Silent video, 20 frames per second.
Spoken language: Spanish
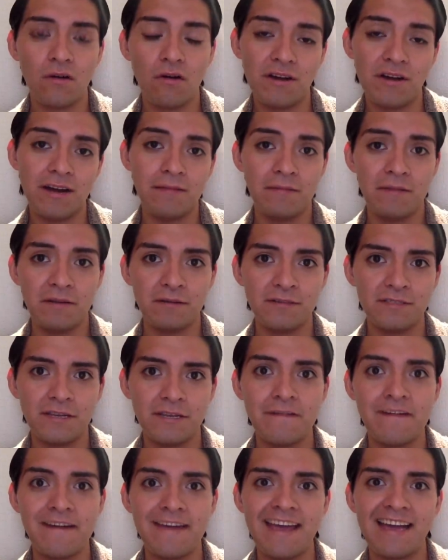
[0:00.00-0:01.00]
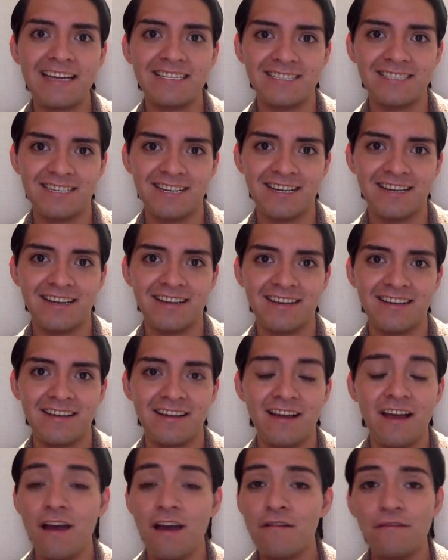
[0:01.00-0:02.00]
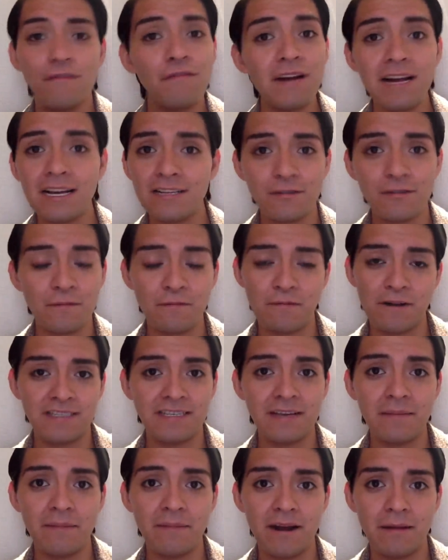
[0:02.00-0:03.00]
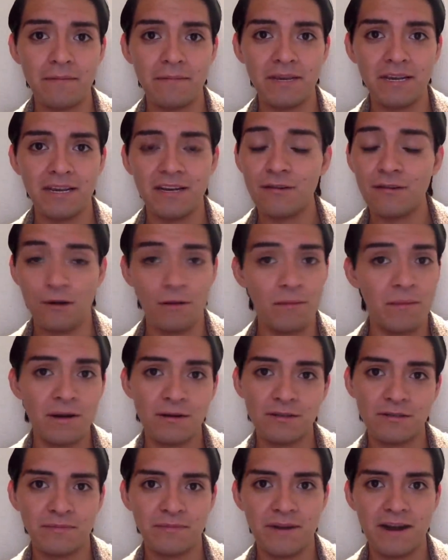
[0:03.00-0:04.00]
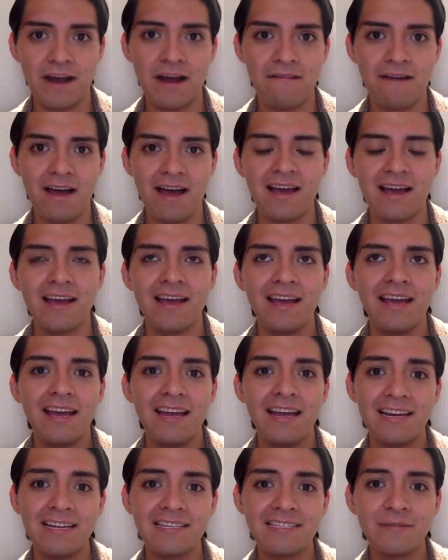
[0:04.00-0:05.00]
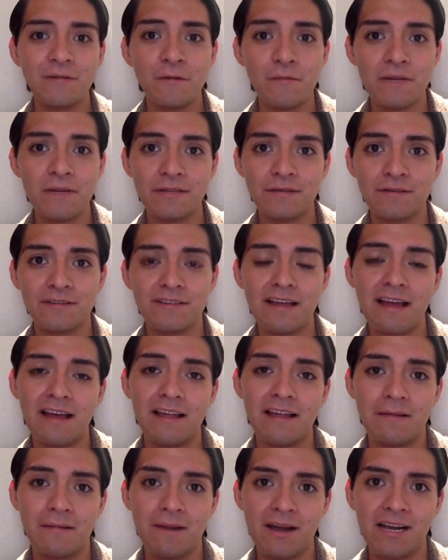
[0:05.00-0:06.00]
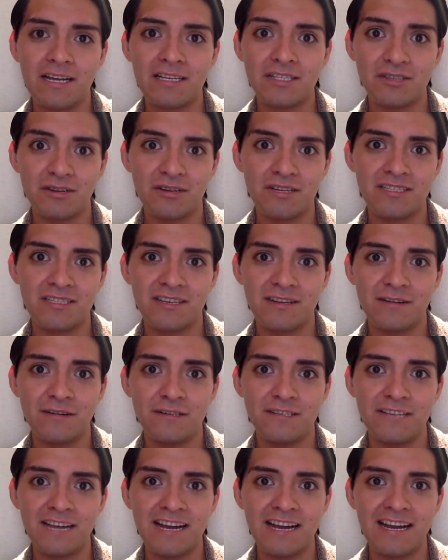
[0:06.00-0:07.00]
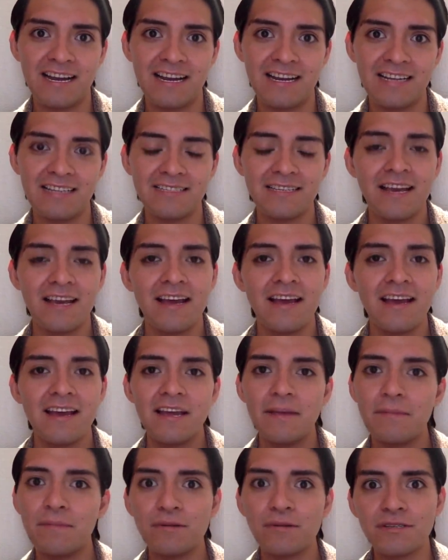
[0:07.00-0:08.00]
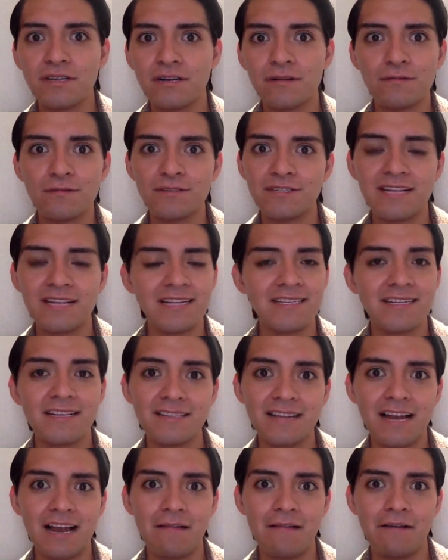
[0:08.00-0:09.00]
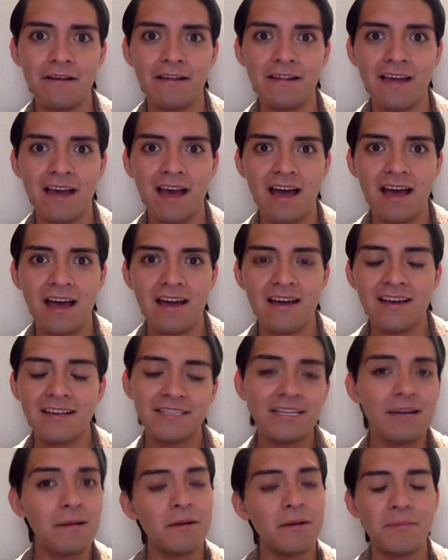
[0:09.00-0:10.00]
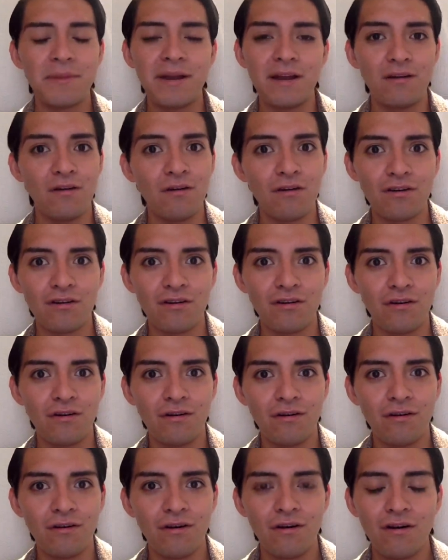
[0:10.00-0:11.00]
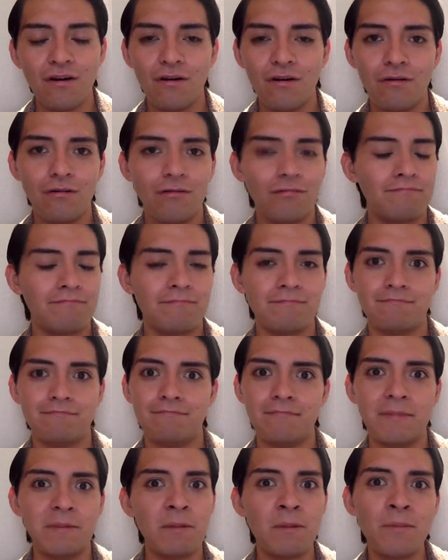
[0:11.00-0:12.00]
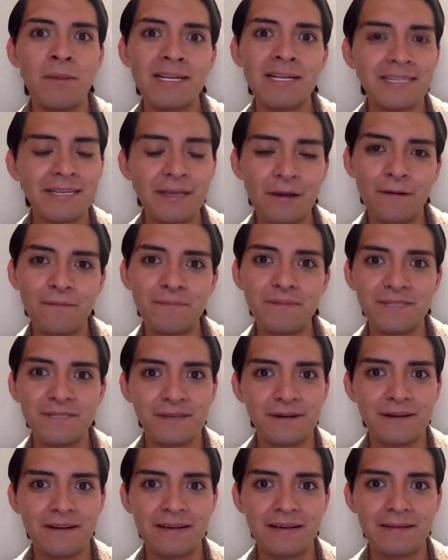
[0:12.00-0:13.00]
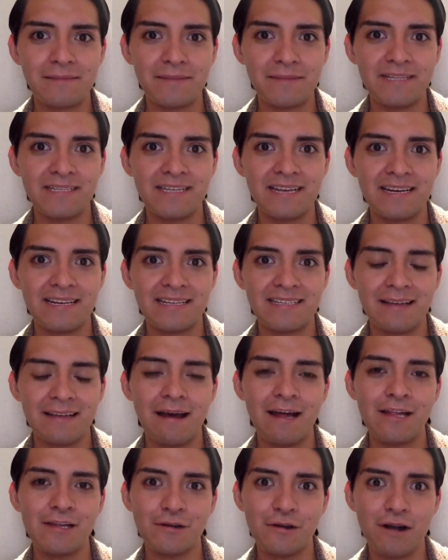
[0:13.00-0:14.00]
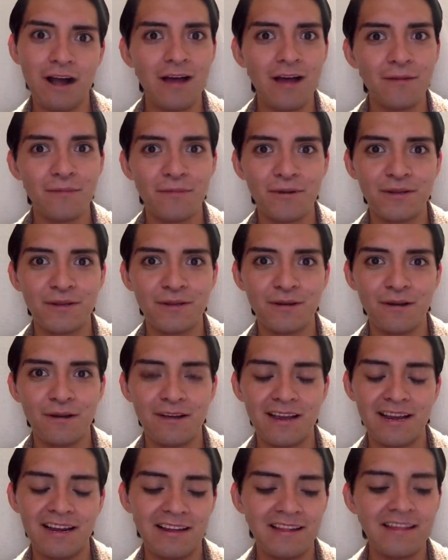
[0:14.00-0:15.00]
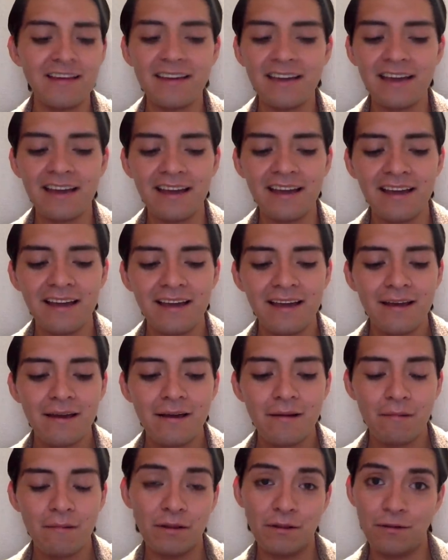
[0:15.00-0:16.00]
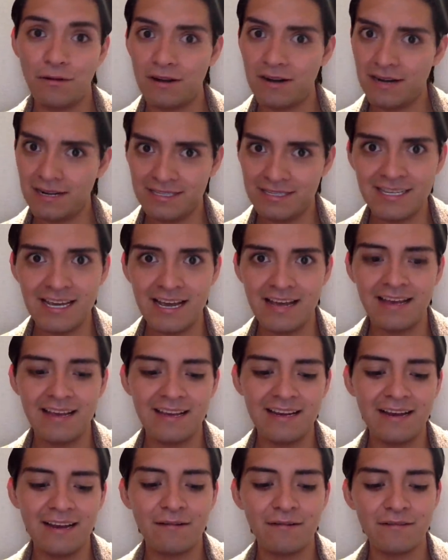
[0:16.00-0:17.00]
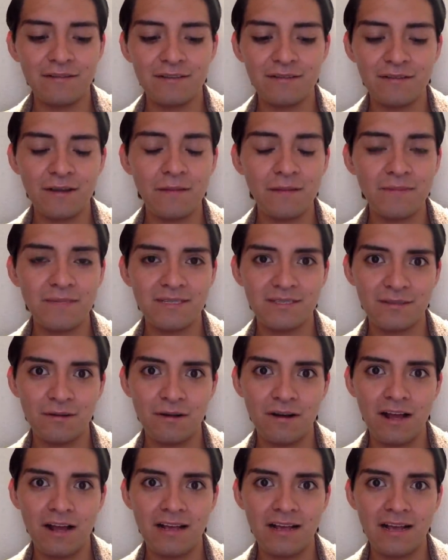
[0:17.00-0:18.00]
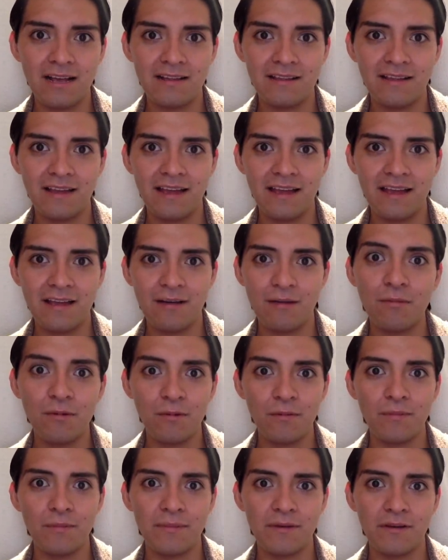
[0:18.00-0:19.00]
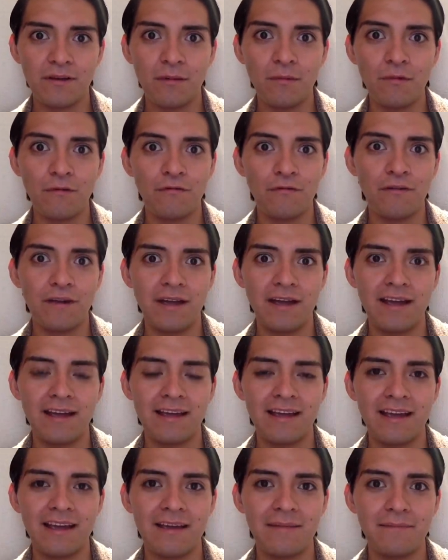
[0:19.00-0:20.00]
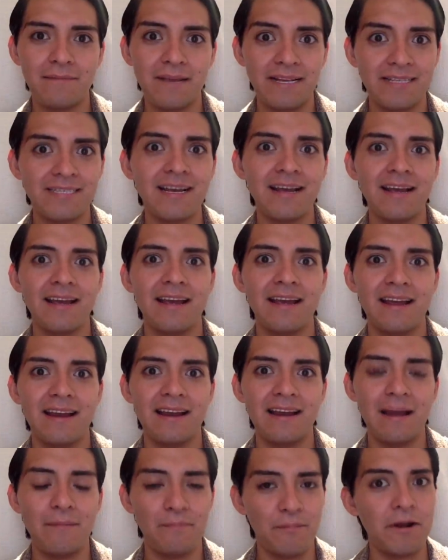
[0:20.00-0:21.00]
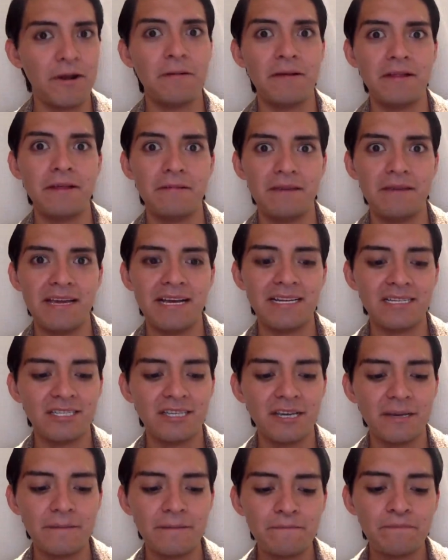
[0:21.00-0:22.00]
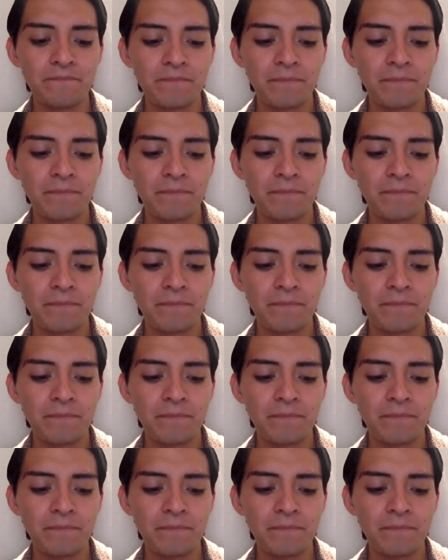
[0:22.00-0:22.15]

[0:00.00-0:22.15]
con el virus de VIH. Fue una sorpresa para mí, no me lo esperaba. En ese momento estaba de vacaciones en Los Ángeles y por circunstancias de la vida, llámenme loco o mi mamá se llevó a pensar, que estaba drogado por todo lo que le dije. Cuando regresé y le conté toda mi historia de cómo, cómo fue que me hice eh, la prueba de VIH.